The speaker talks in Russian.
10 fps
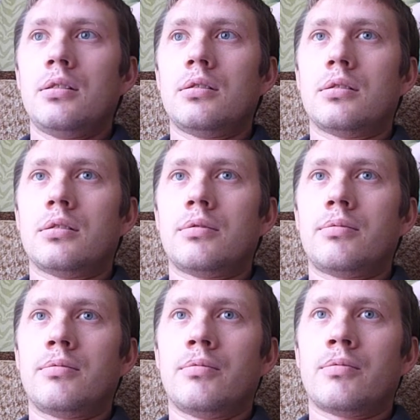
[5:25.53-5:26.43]
Э,
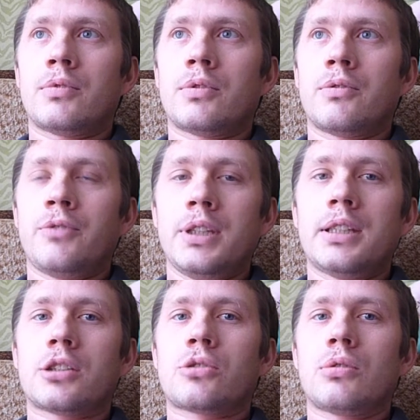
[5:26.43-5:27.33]

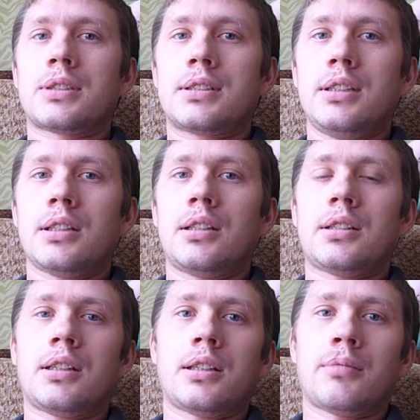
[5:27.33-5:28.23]
видно, что
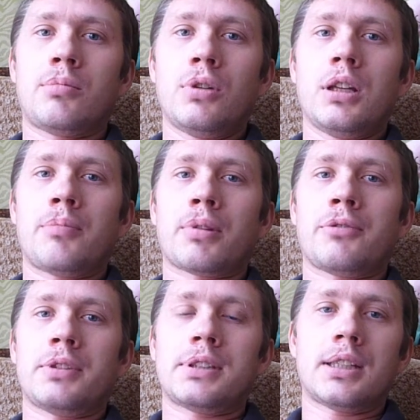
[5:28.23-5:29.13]
сделана она более
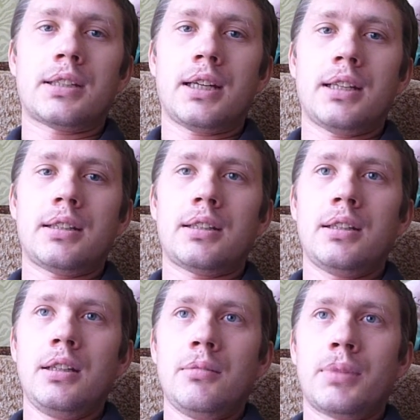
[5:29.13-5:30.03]
профессионально.
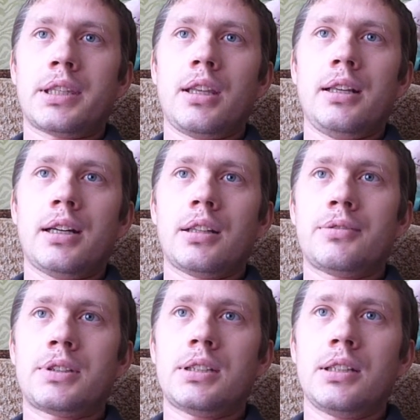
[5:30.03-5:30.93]

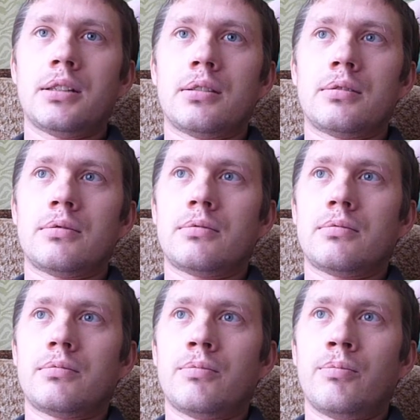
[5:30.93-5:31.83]
Материалы все
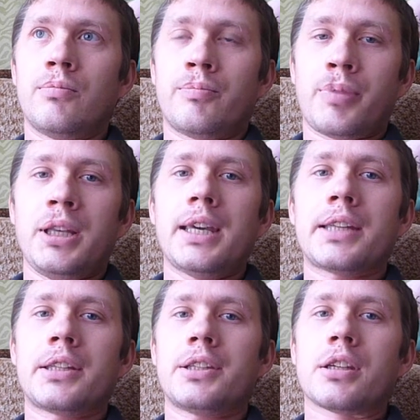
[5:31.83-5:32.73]

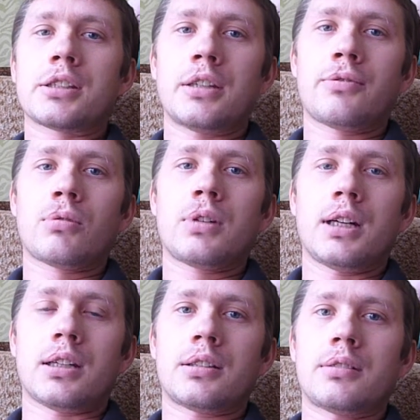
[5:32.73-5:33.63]
приятно держать в
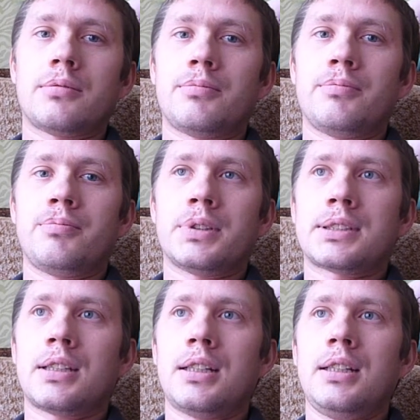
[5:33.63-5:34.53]
руках.
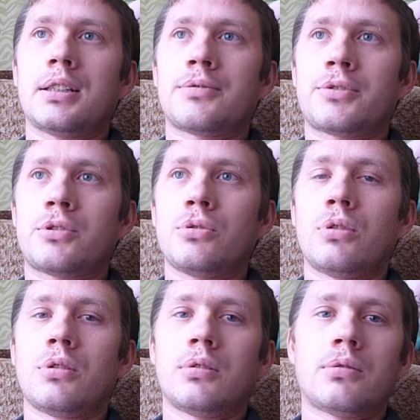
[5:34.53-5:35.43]
Пистолет,
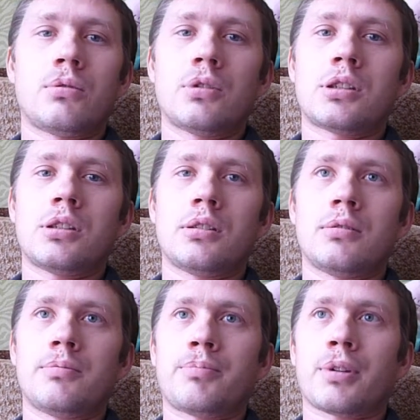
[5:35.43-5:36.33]
все
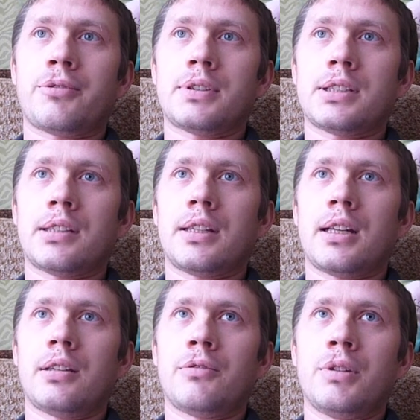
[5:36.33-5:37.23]
очень
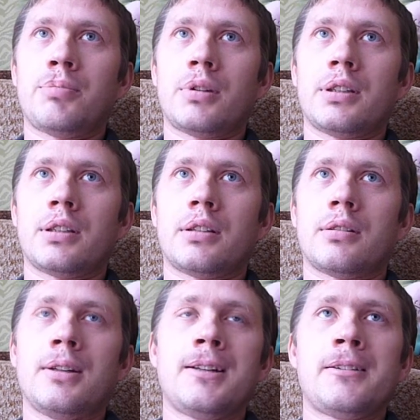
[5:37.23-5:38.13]
профессионально выполнено.